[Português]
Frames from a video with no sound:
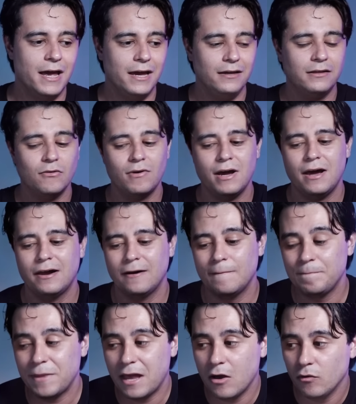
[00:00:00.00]
Então, cara,
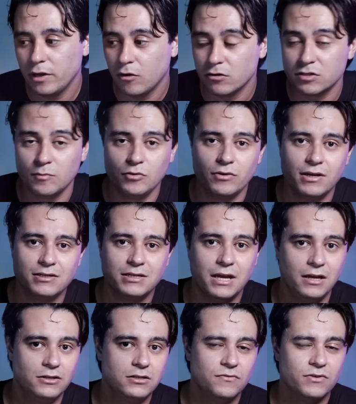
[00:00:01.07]
é um negócio muito
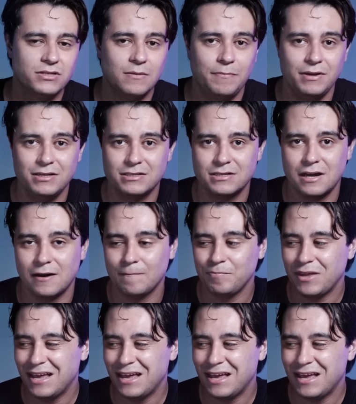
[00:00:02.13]
recente se você pensar.